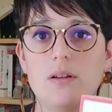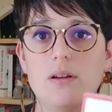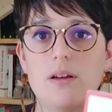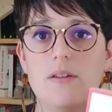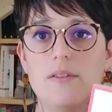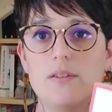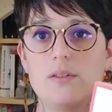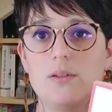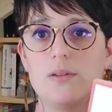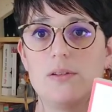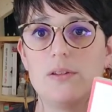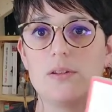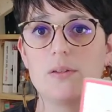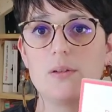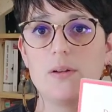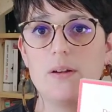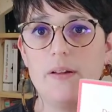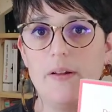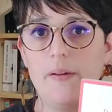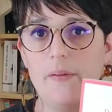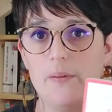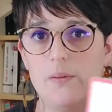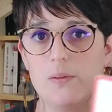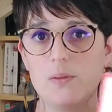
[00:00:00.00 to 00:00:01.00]
avec ce
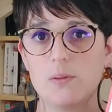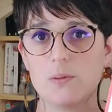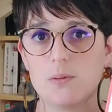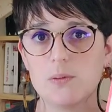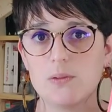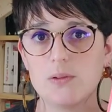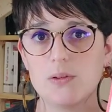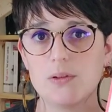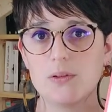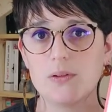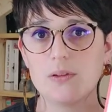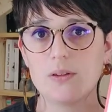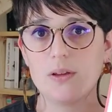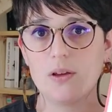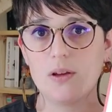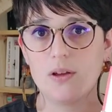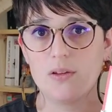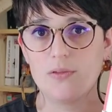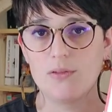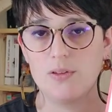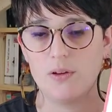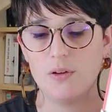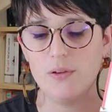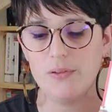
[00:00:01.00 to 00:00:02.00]
titre-là, donc
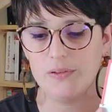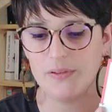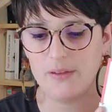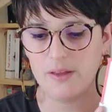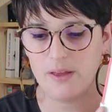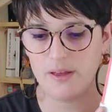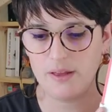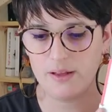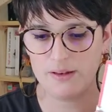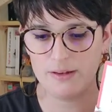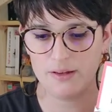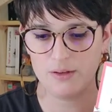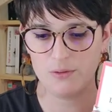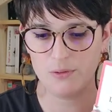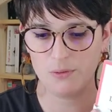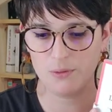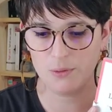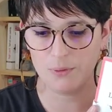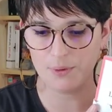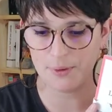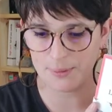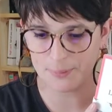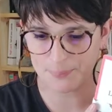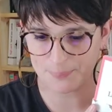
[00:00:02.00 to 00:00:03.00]
référence à l'île de
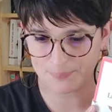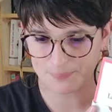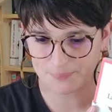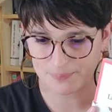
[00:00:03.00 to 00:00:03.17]
Gorée.